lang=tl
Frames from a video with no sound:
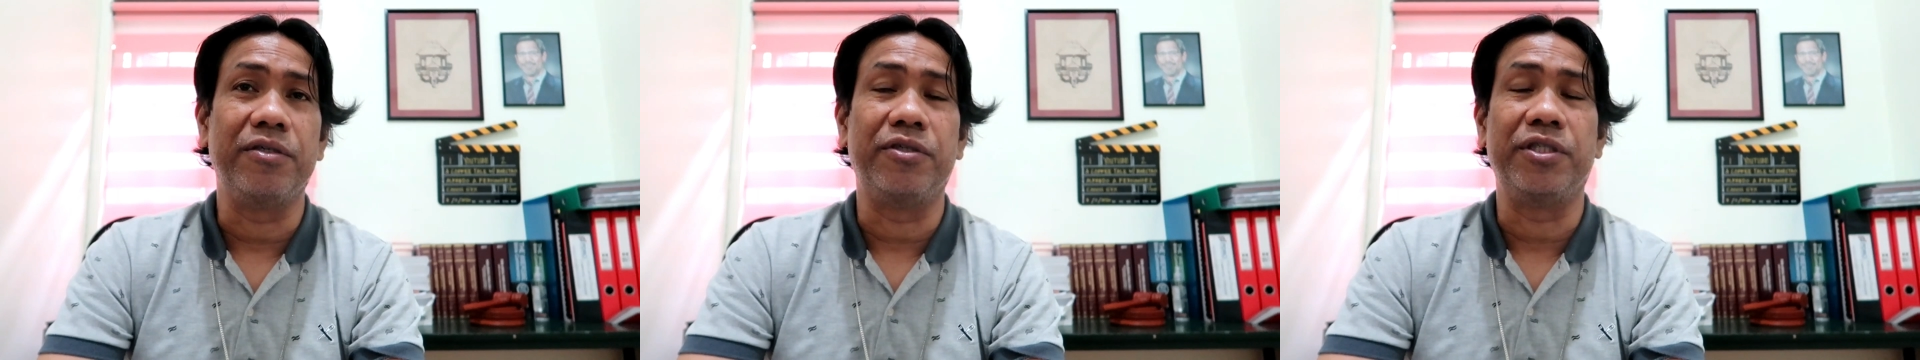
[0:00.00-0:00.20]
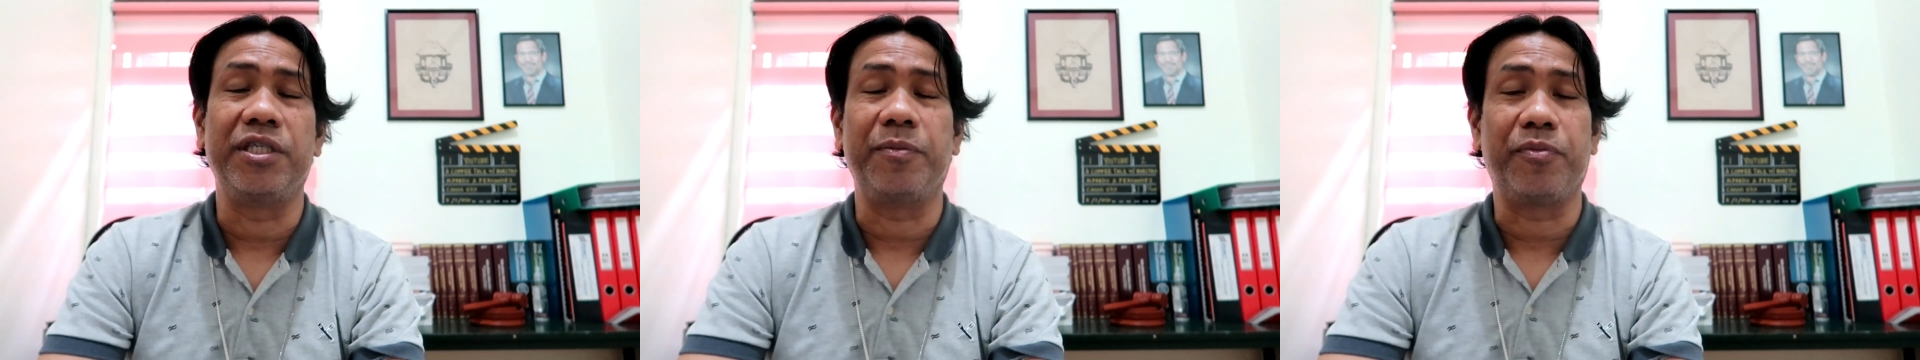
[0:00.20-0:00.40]

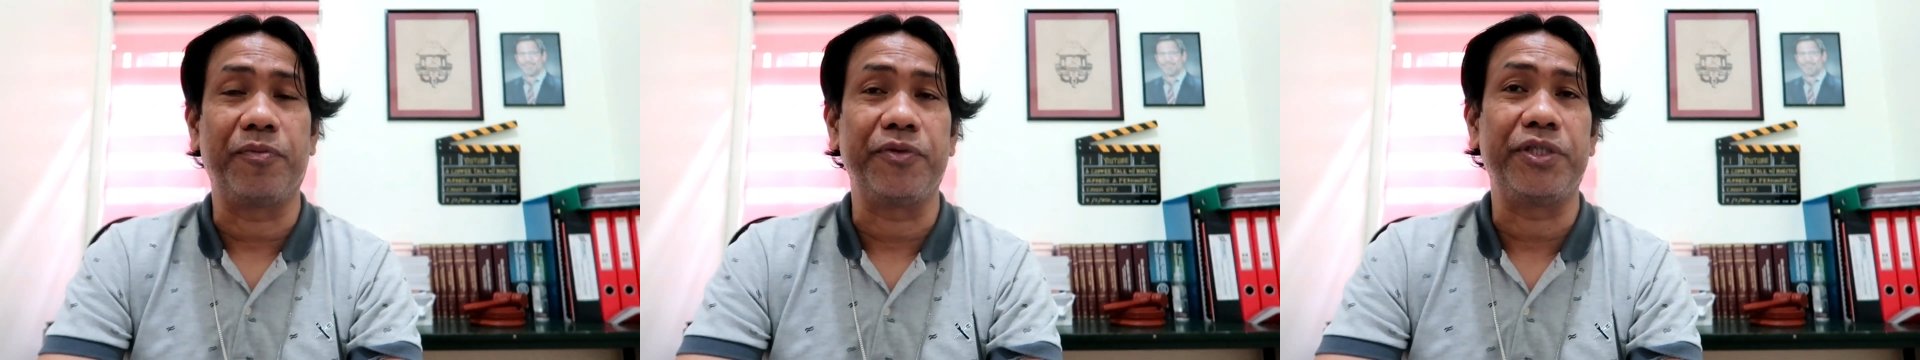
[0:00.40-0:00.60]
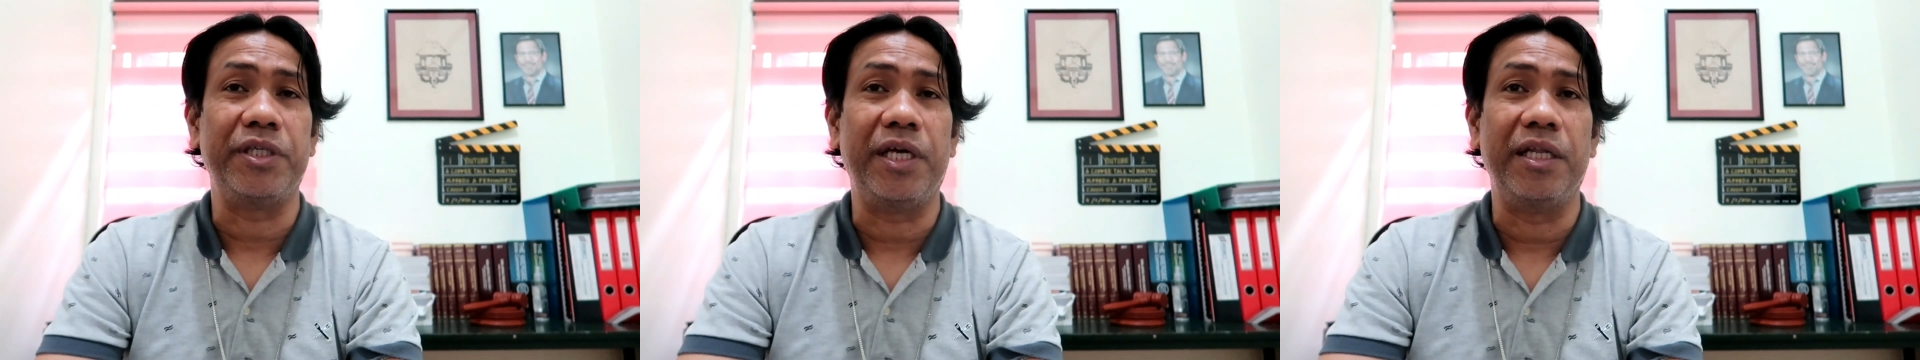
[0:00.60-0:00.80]
or sa
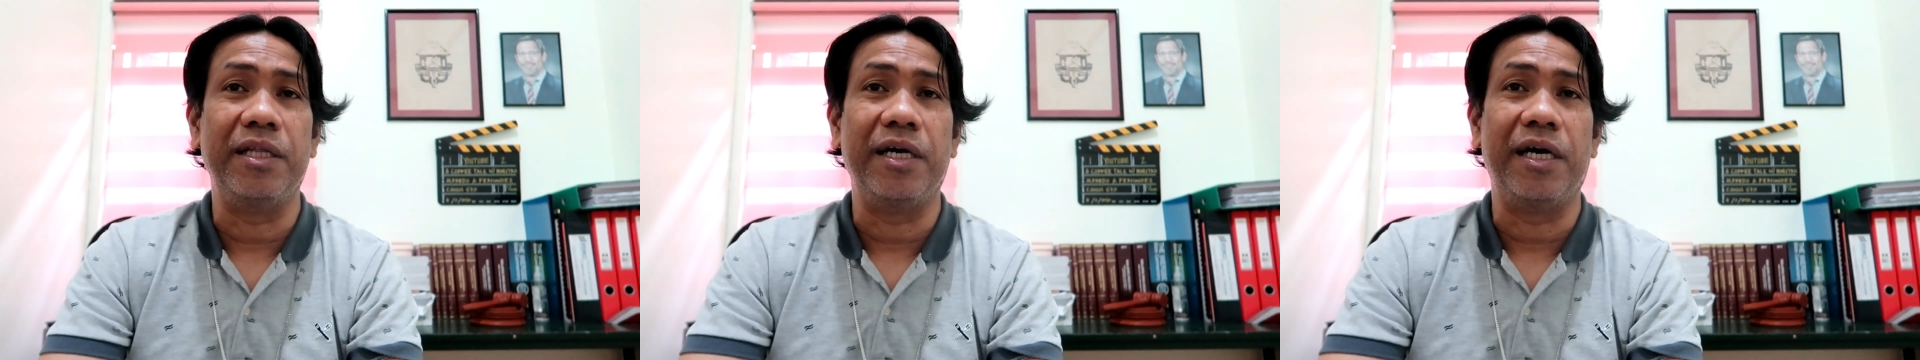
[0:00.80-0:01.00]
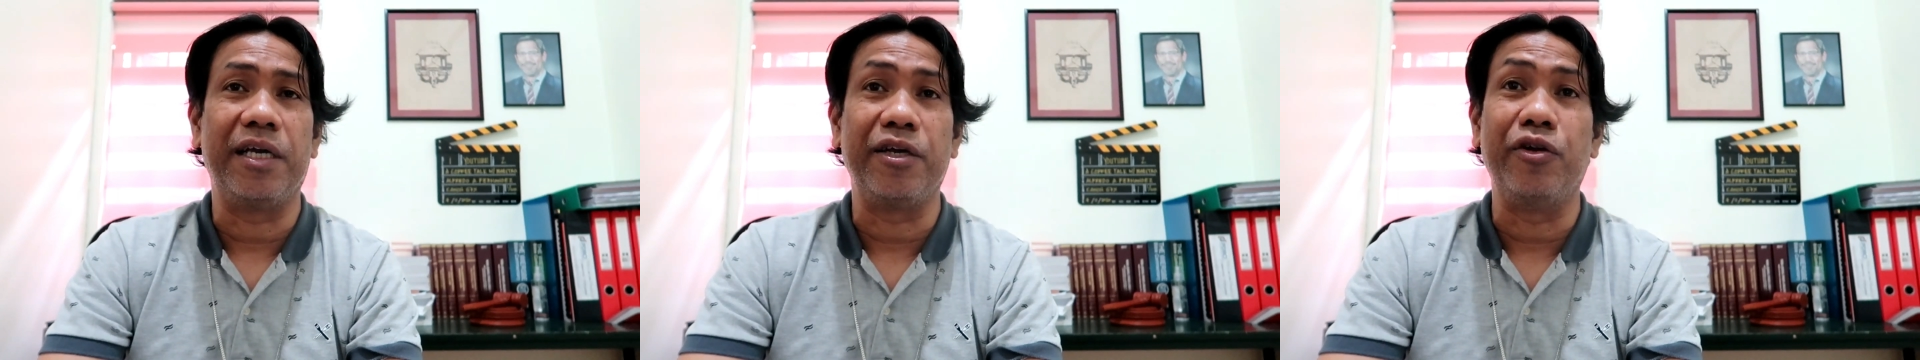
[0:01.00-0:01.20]
Professional
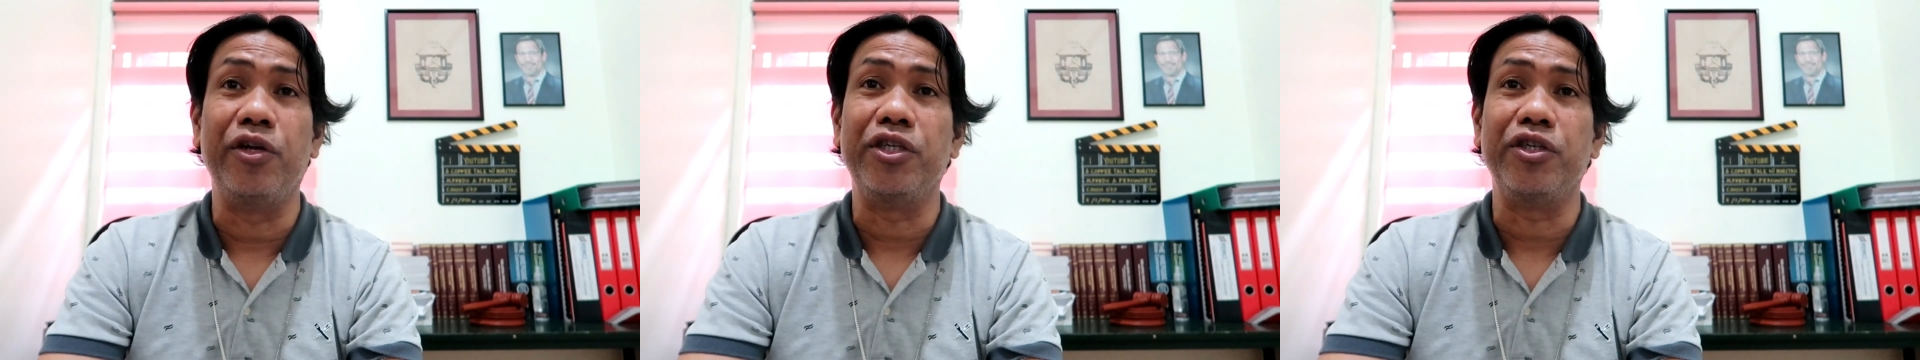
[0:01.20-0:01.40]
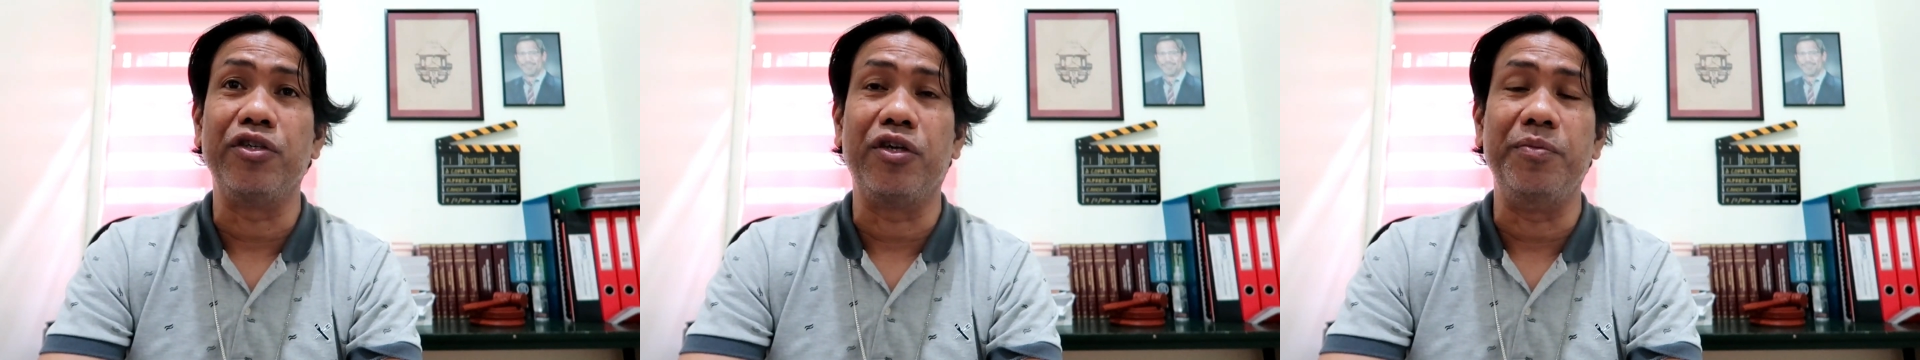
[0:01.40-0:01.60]
uh,
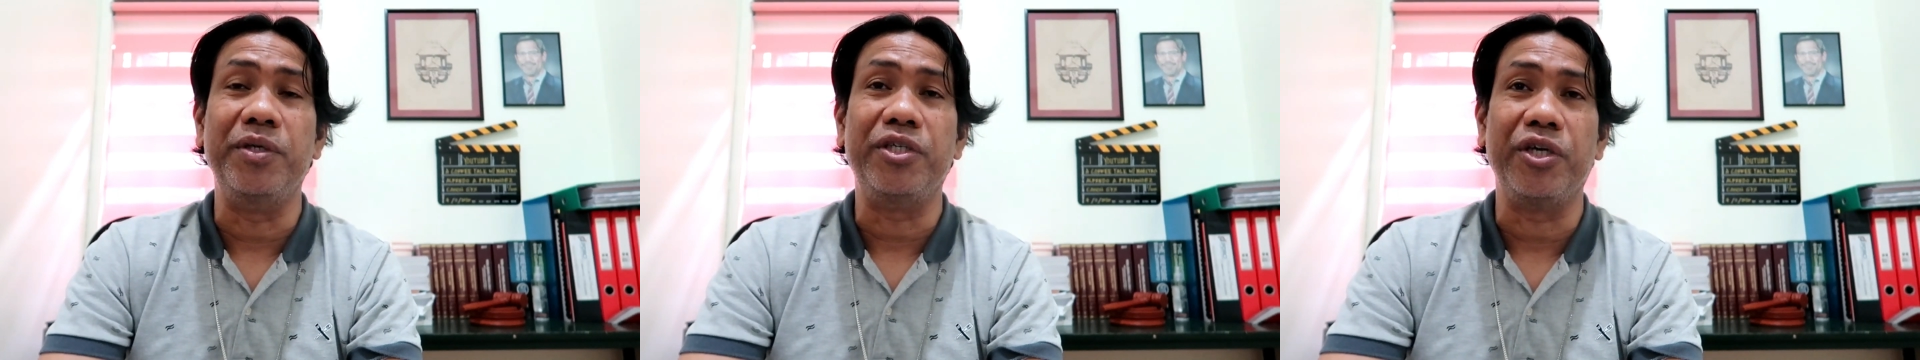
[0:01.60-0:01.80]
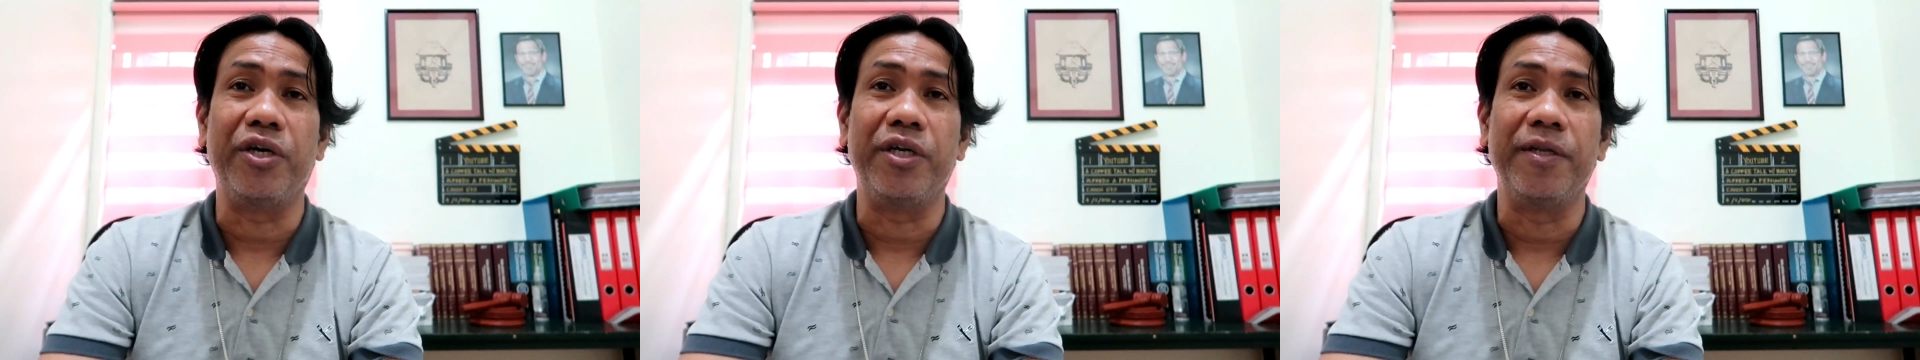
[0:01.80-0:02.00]
Regulation
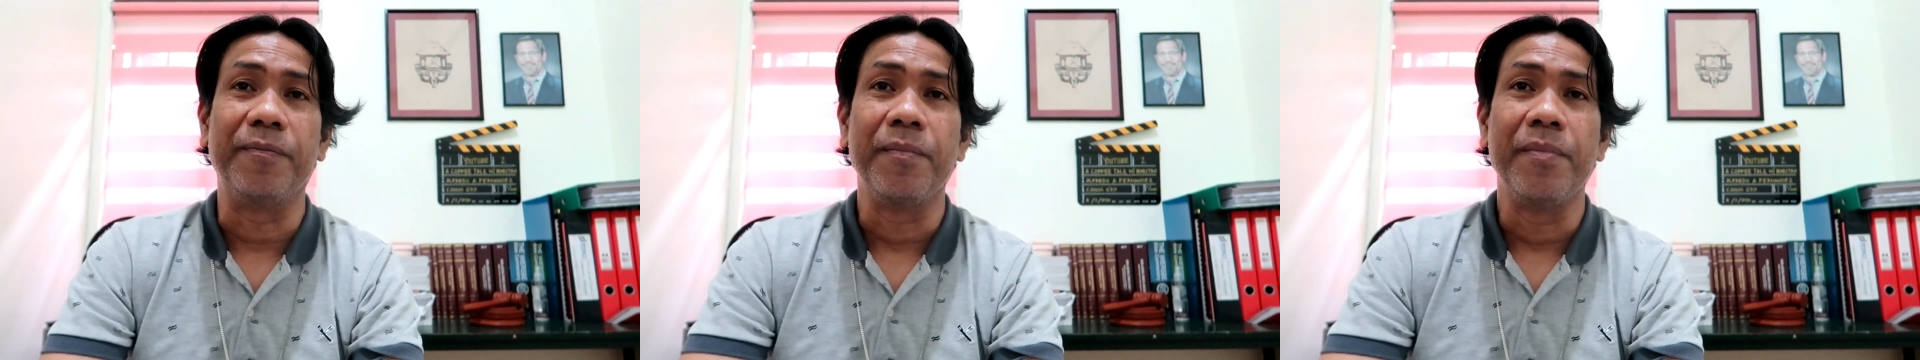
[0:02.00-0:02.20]
Commission.